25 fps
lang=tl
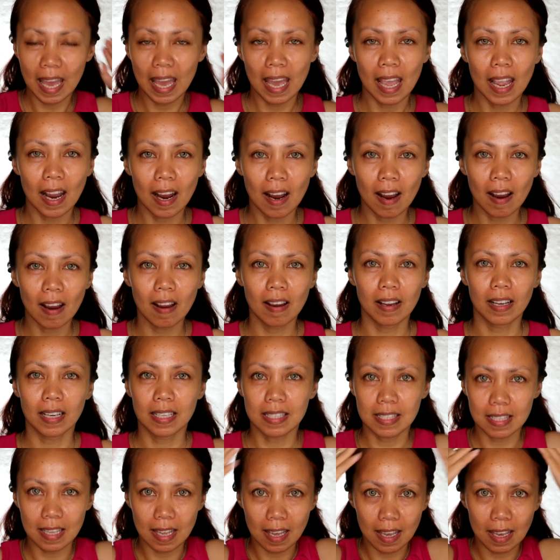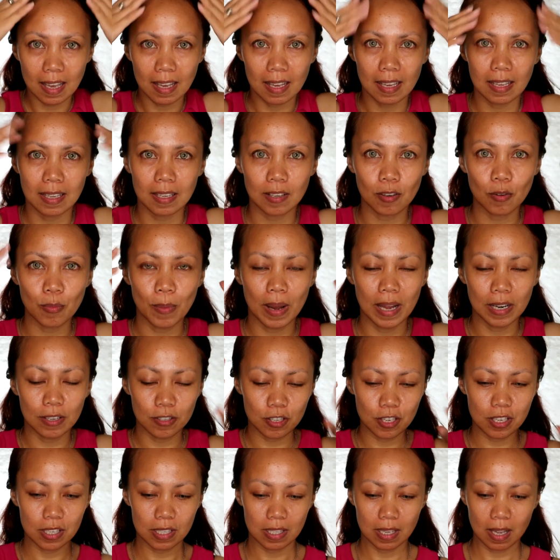hair kasi
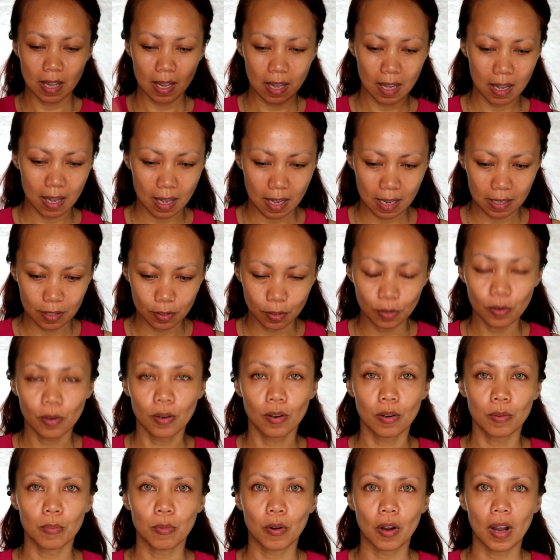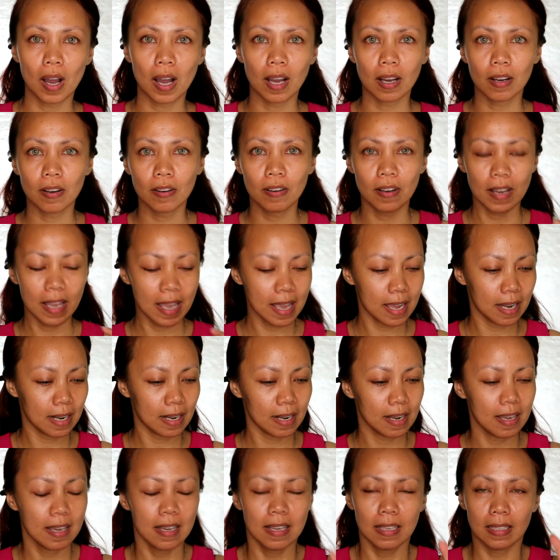umano siya sa ano ko, mukha ko
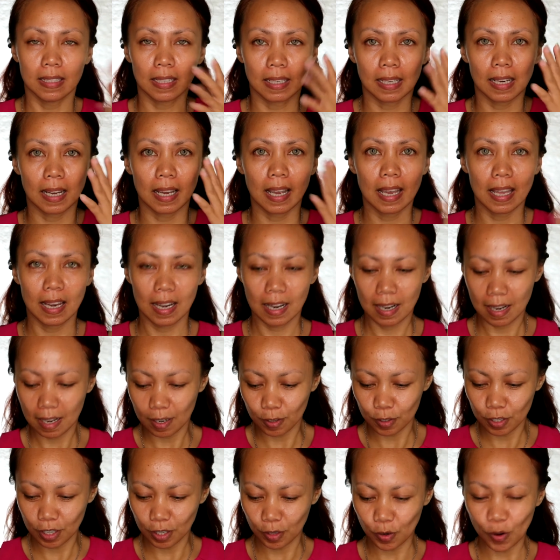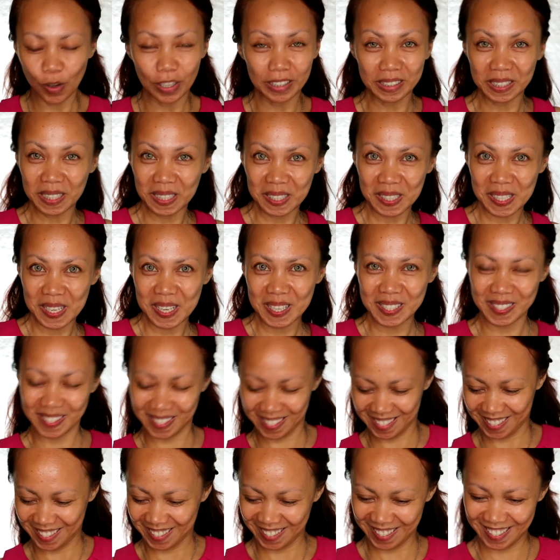and naglagay lang ako ng contact
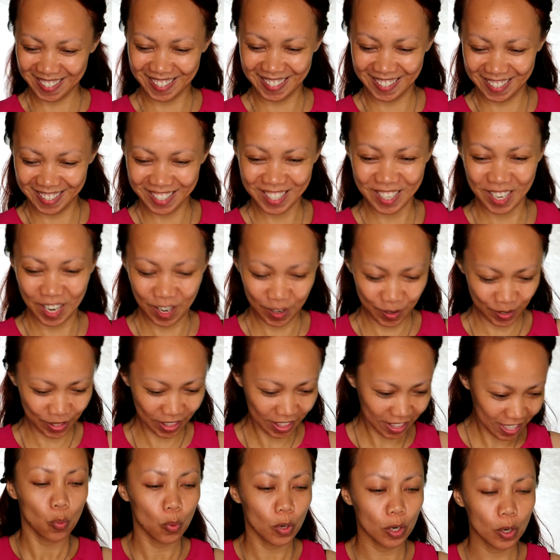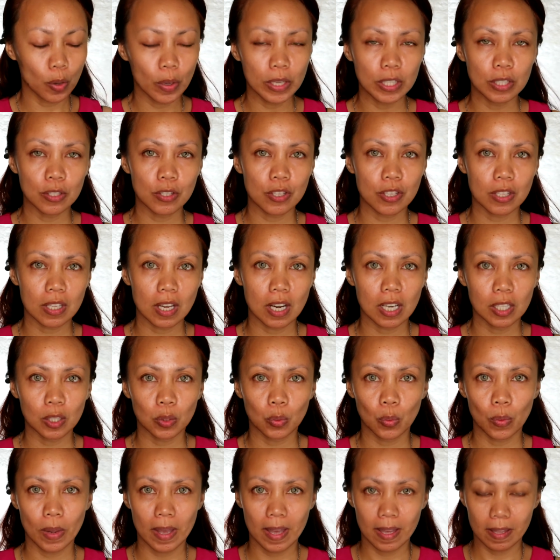lens. Uh, charot. We're going to start
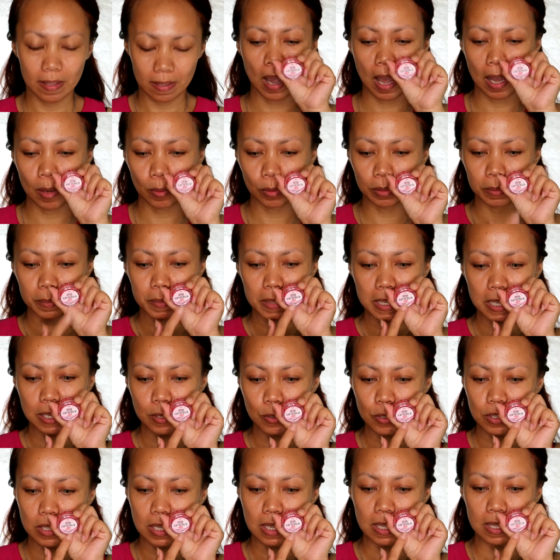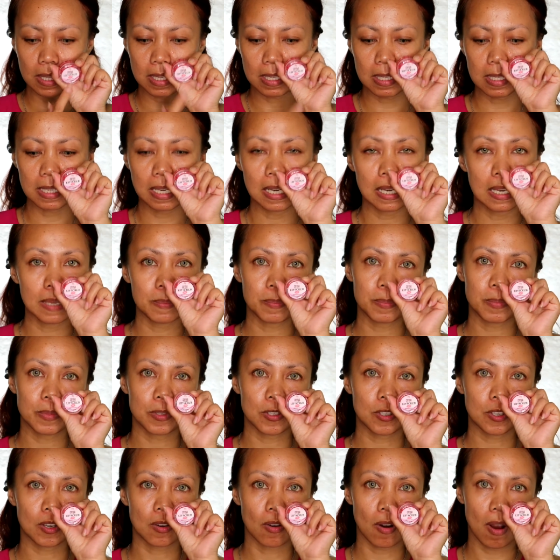with, I will be using this lip
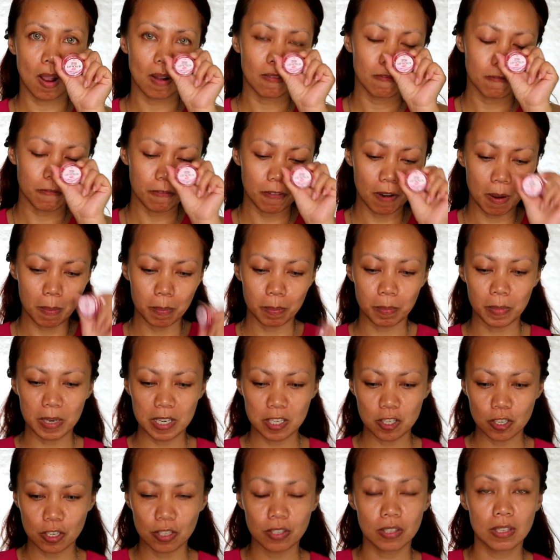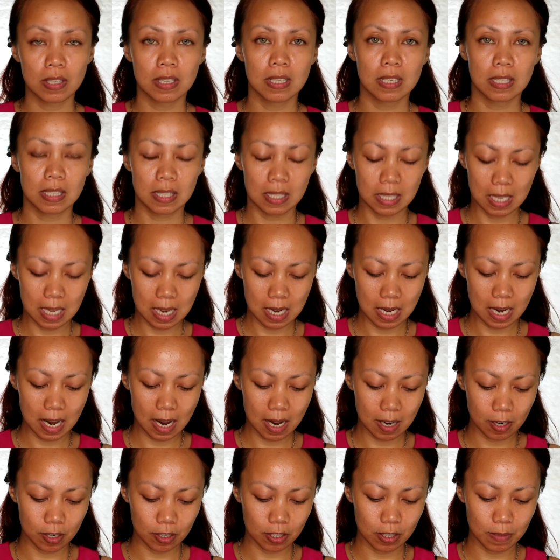scrub from Precious
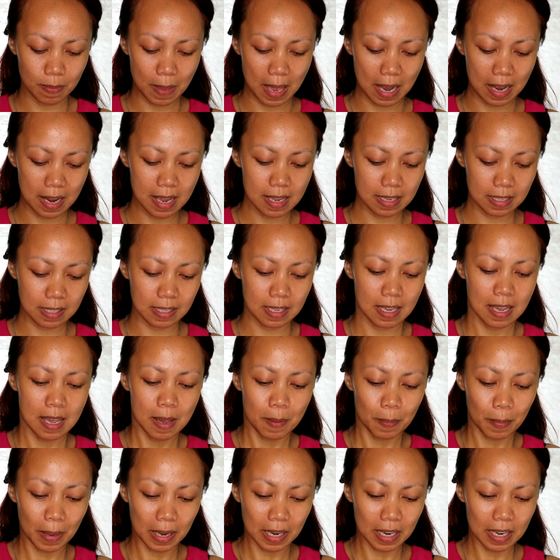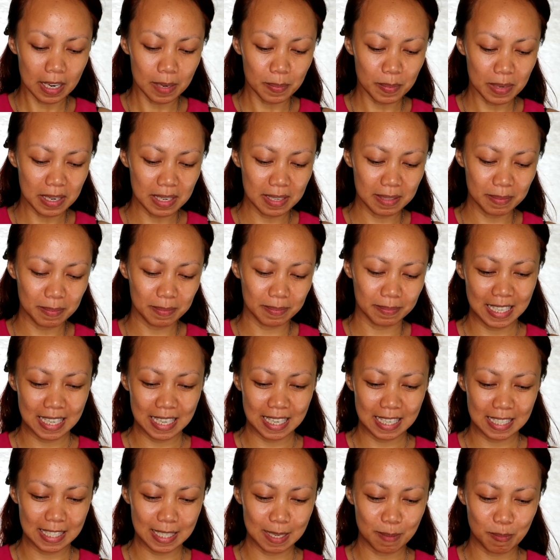Skincare Cosmetics para naman
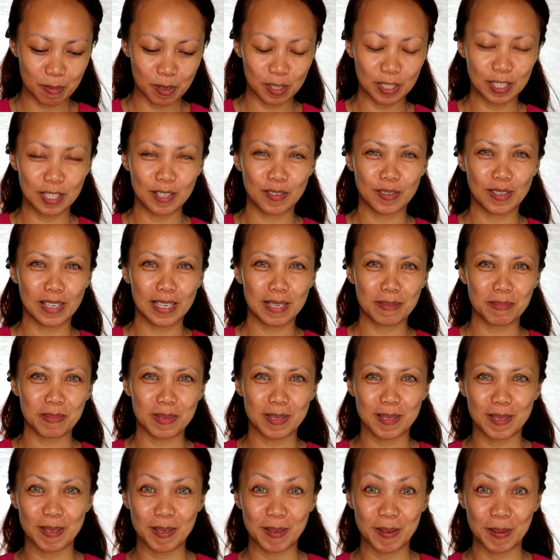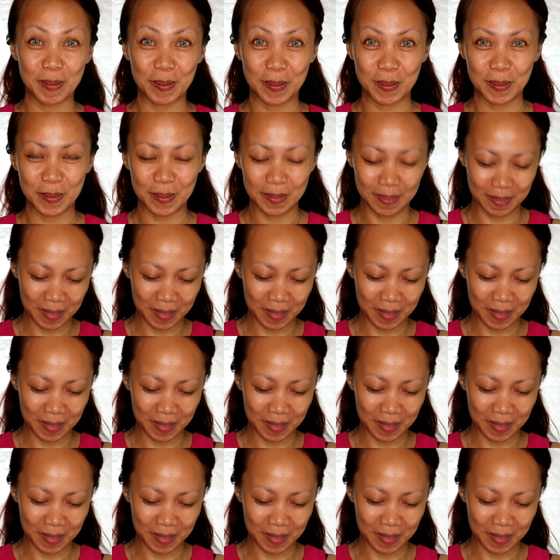kissable yung lips nyo.